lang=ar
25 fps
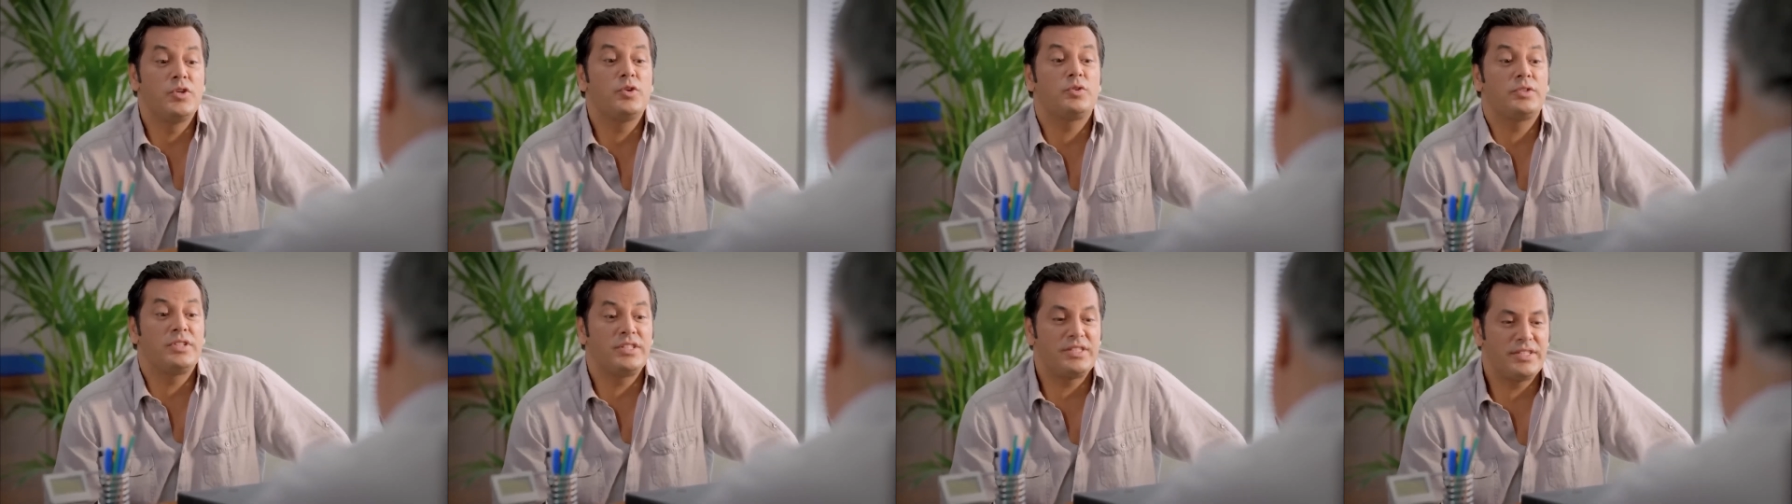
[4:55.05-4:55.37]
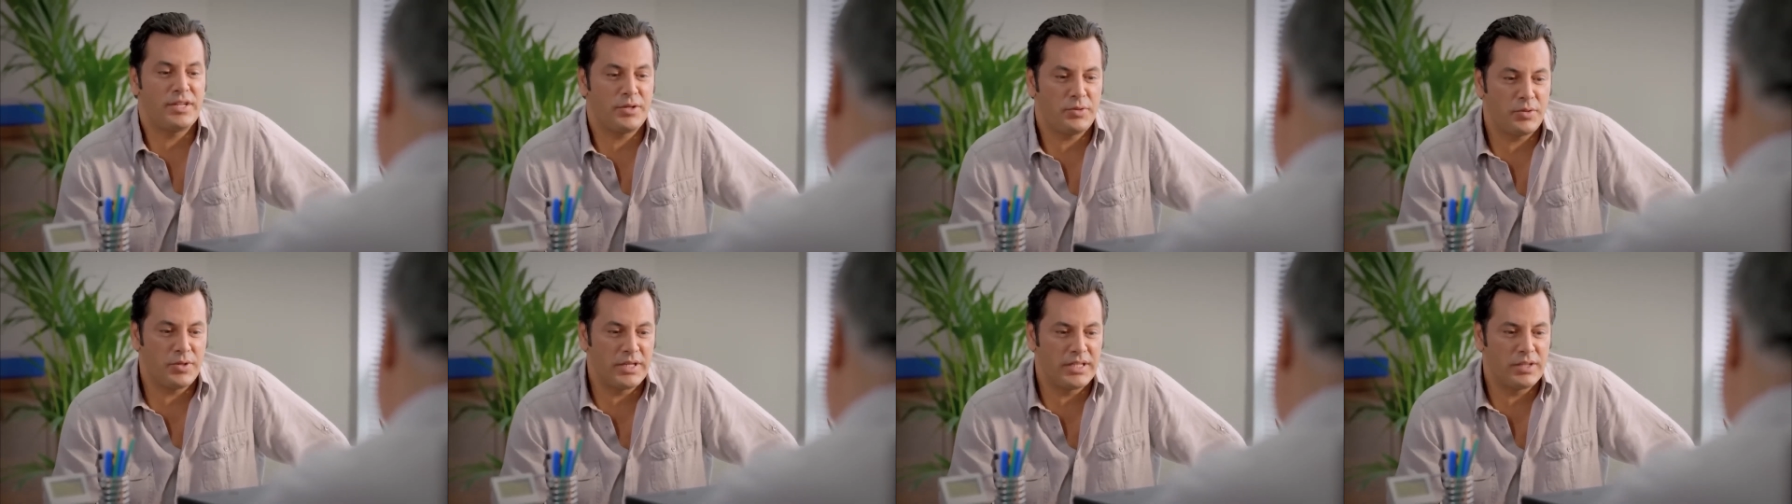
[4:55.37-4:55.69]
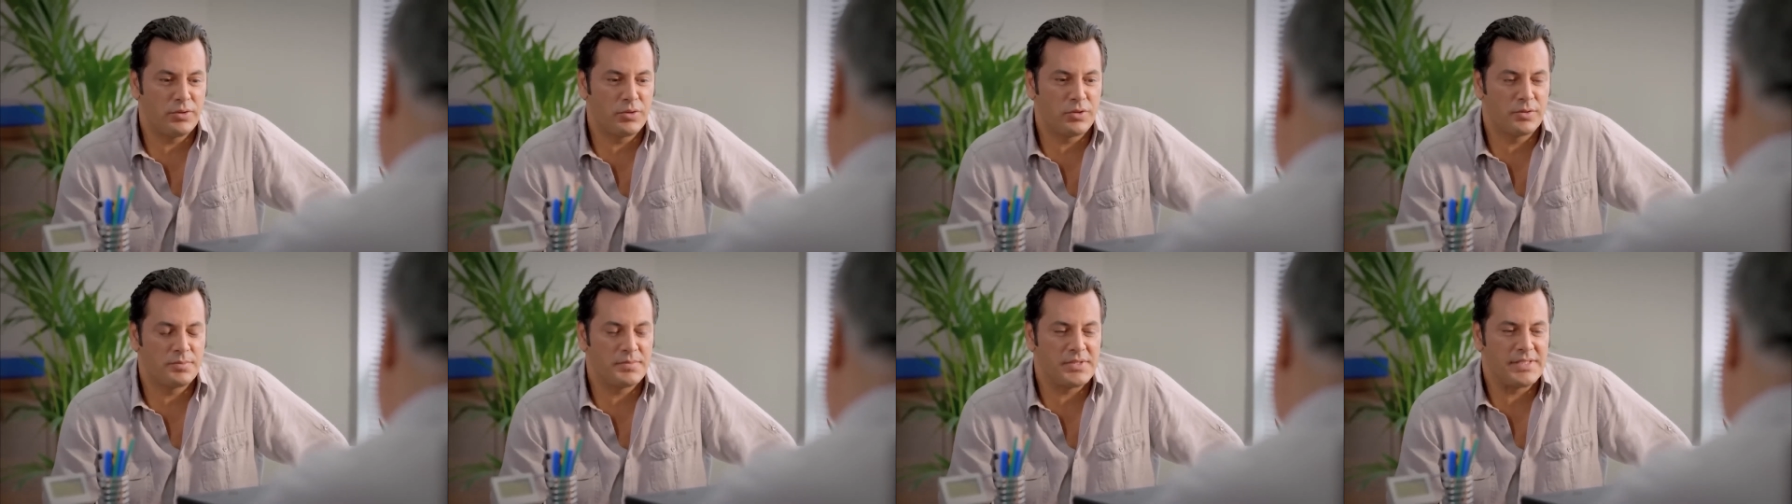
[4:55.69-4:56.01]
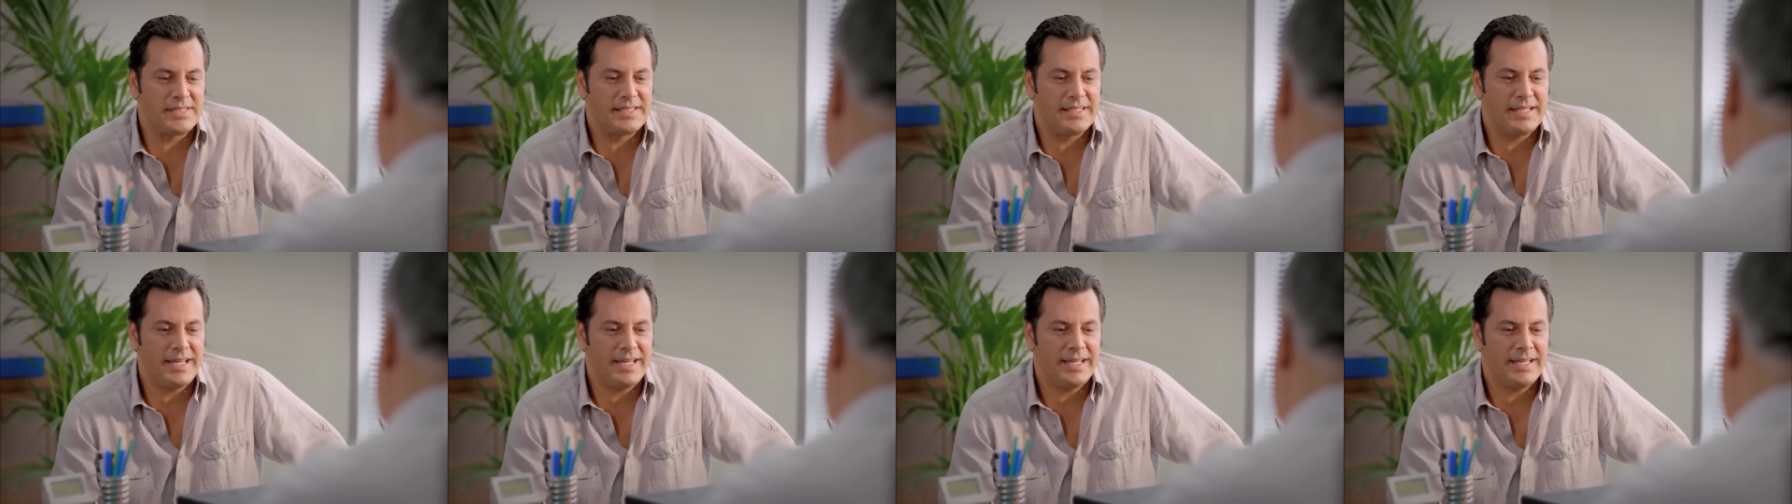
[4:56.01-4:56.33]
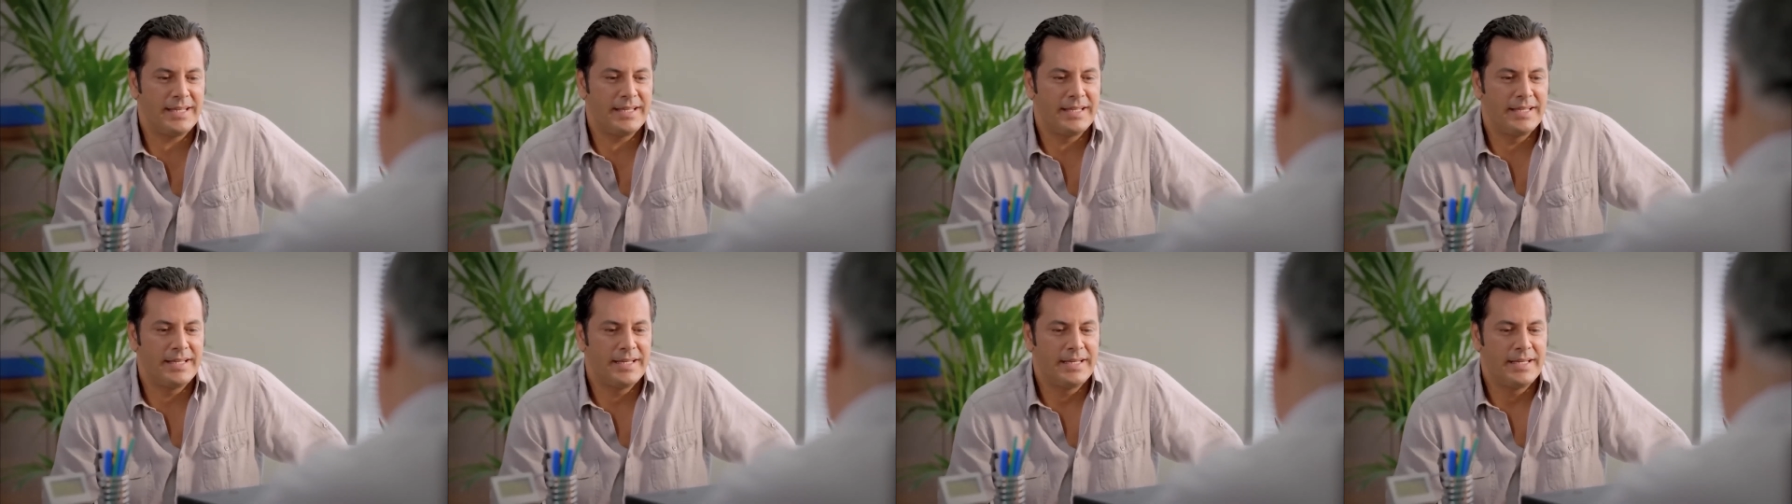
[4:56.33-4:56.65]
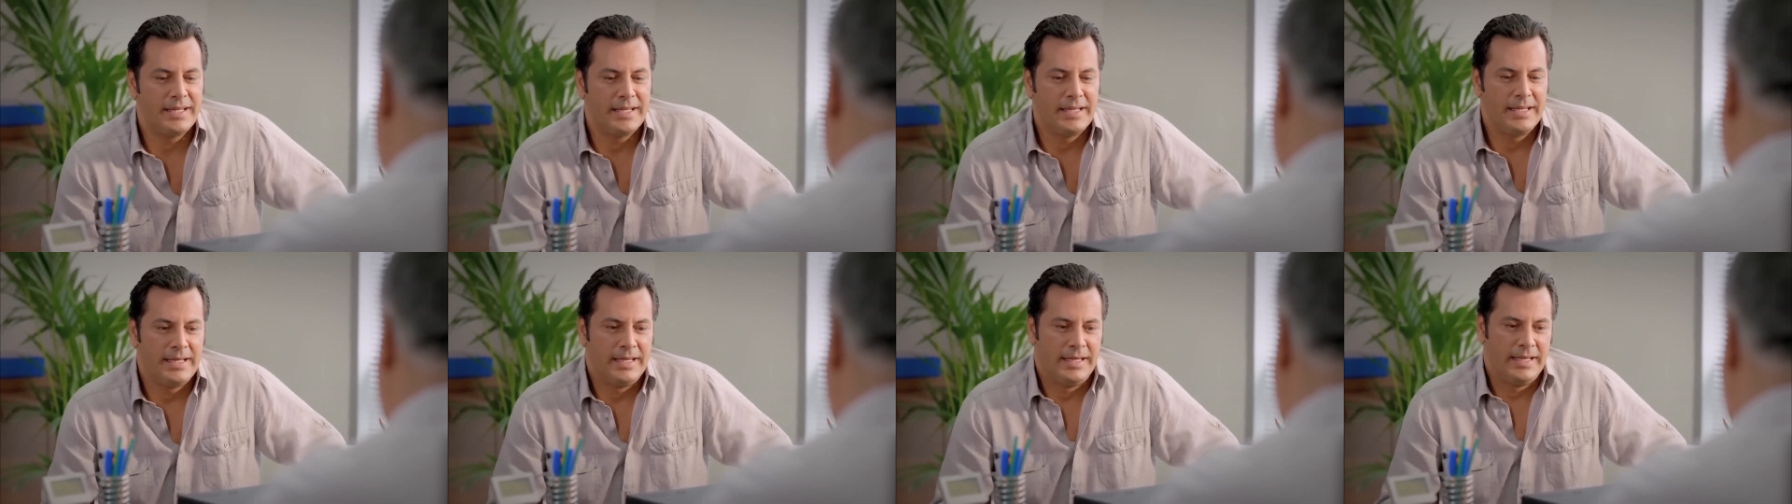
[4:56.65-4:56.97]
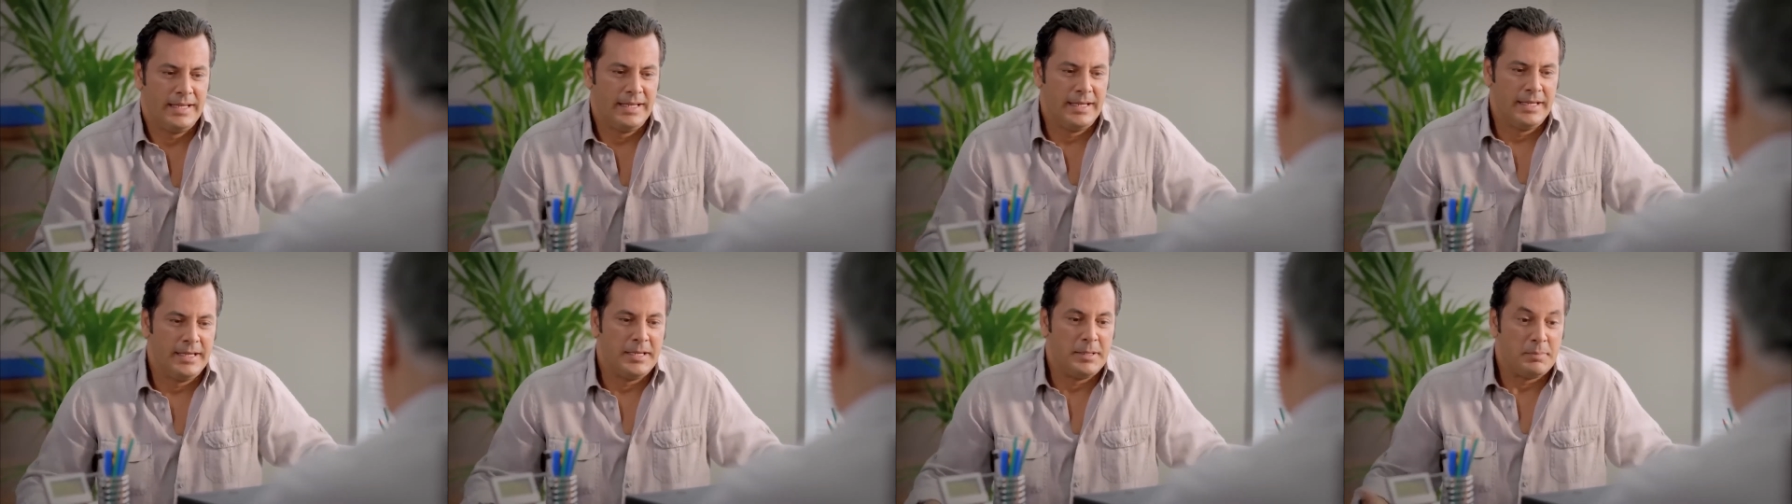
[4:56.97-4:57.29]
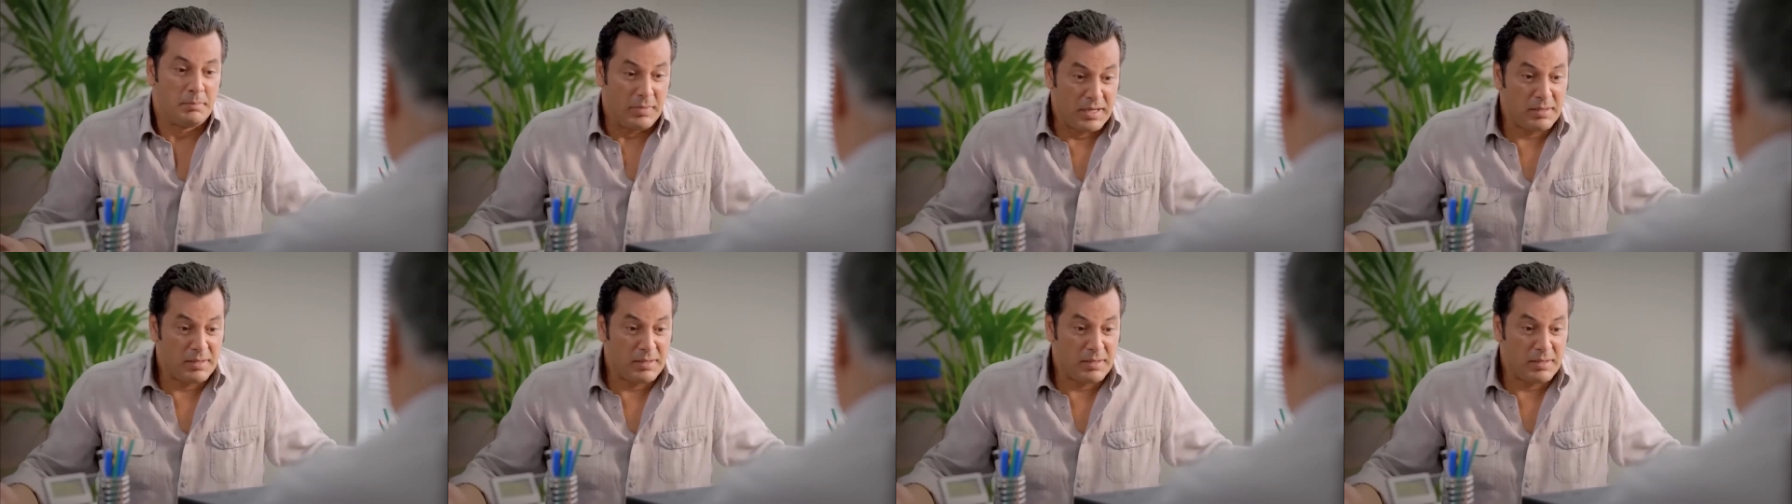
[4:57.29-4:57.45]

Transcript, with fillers: شكرا كتير عذبناك معنا اهلا وسهلا